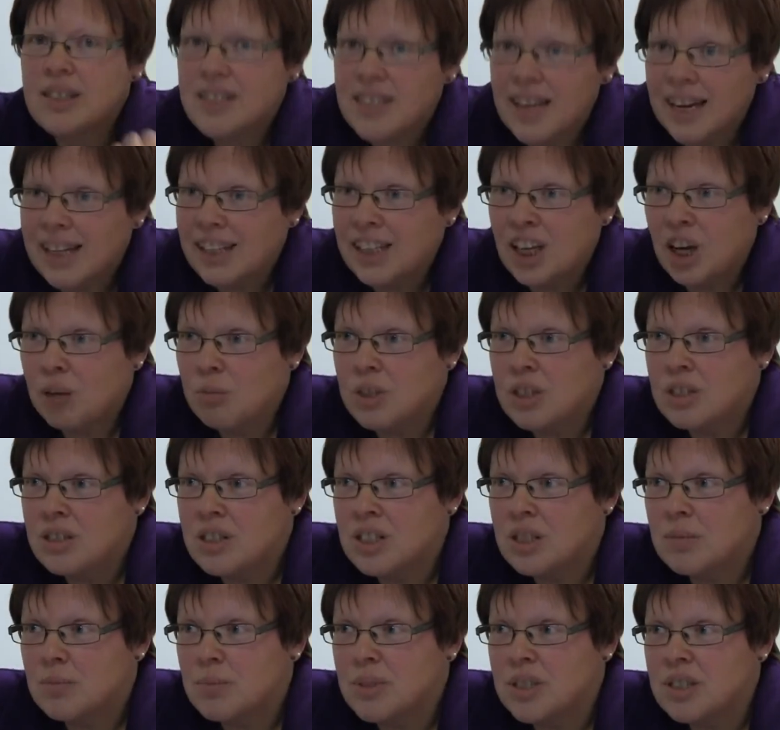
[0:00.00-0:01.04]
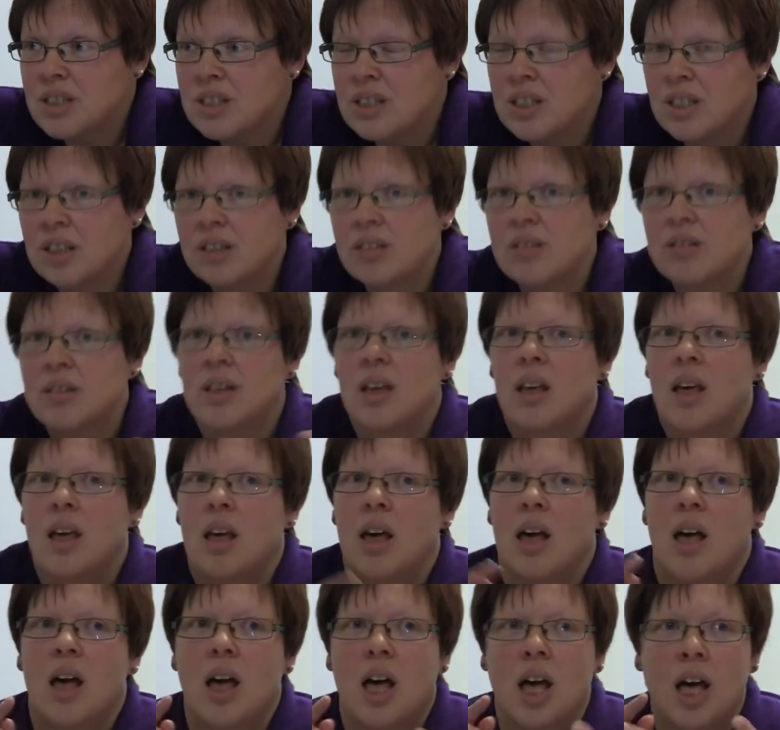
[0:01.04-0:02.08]
Zeitraum ist es passiert,
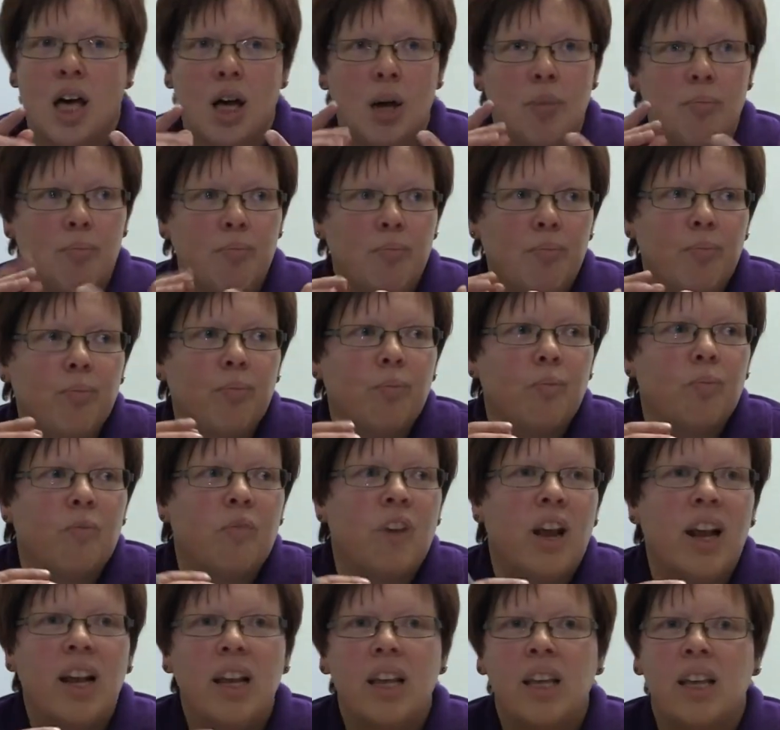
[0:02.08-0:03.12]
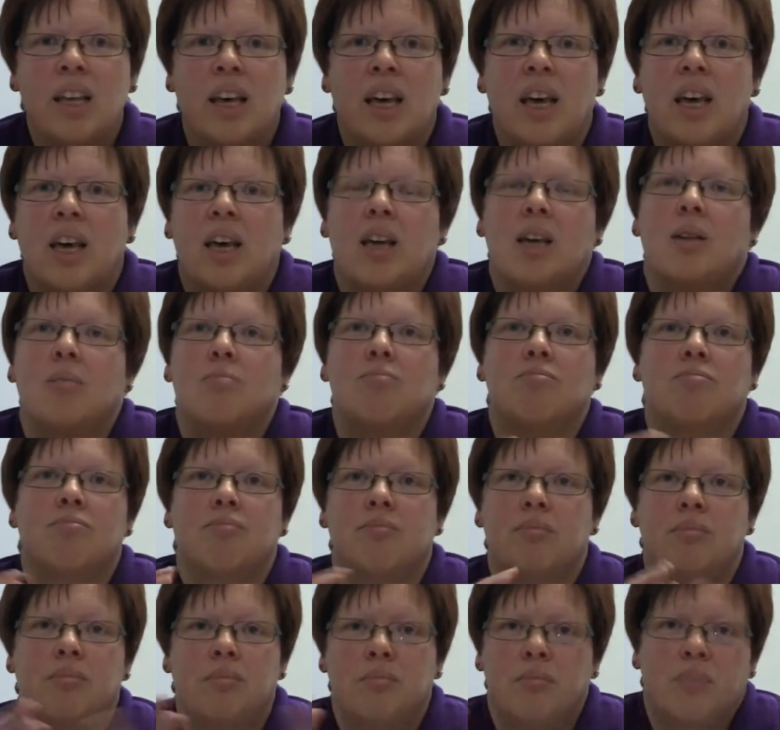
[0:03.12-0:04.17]
ähm, welche
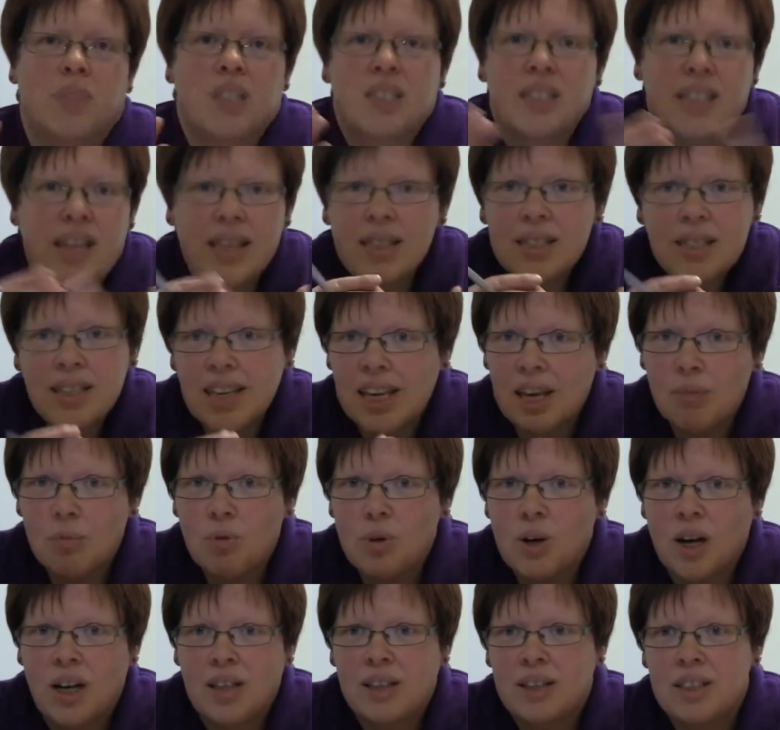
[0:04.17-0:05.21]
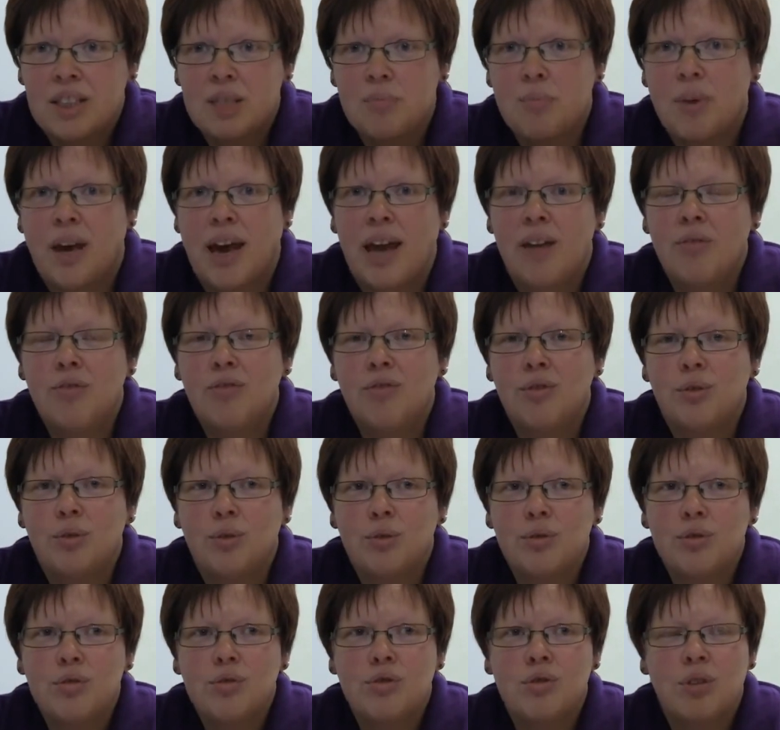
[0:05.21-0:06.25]
Gesetzgebung hat das
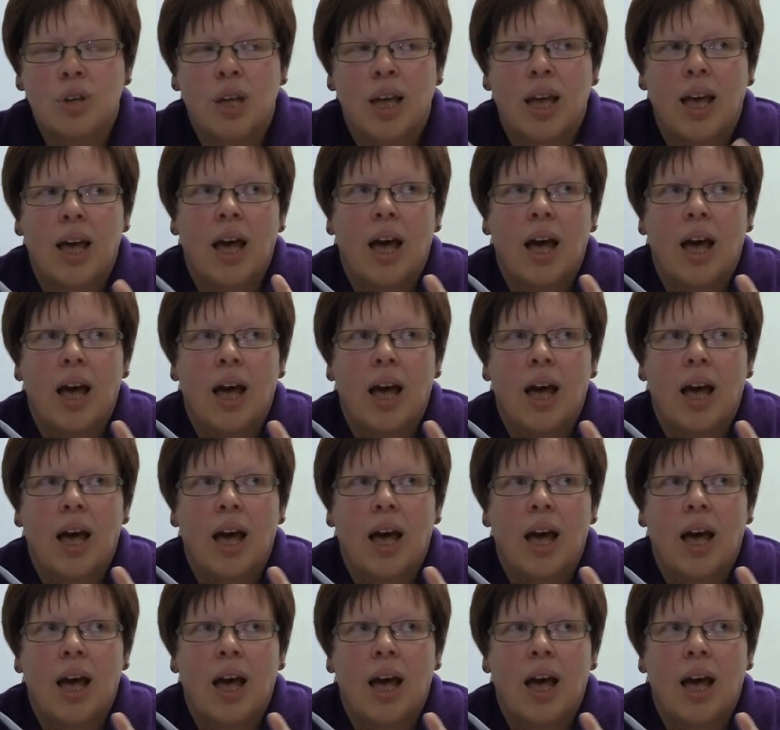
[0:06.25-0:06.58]
beeinflusst,